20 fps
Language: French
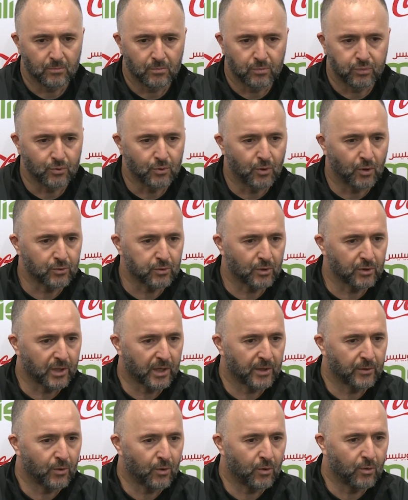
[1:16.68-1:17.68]
plus grand
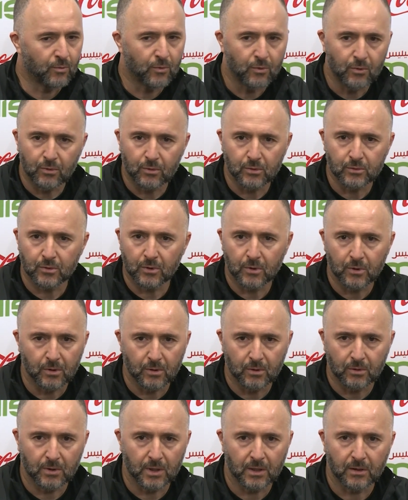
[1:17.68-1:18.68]
entraîneur au monde,
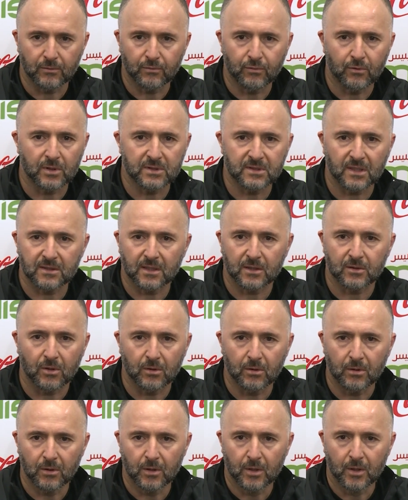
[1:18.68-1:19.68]
il faut un certain
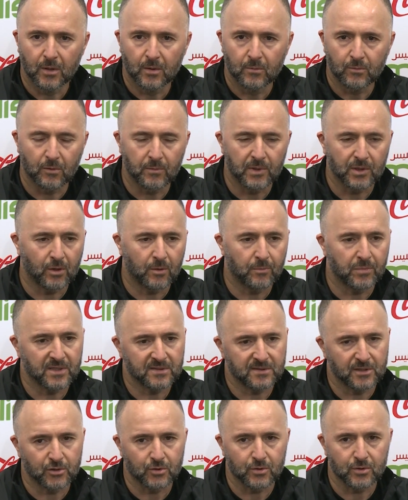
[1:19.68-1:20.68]
temps pour mettre en
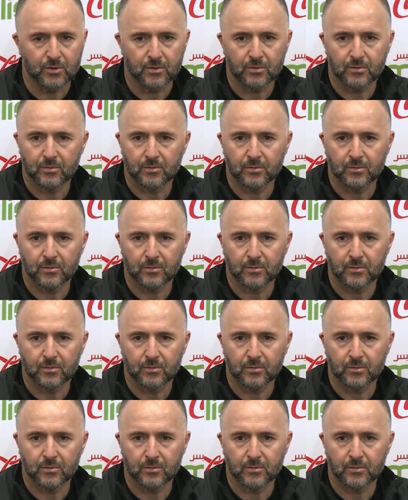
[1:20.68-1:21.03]
place des choses.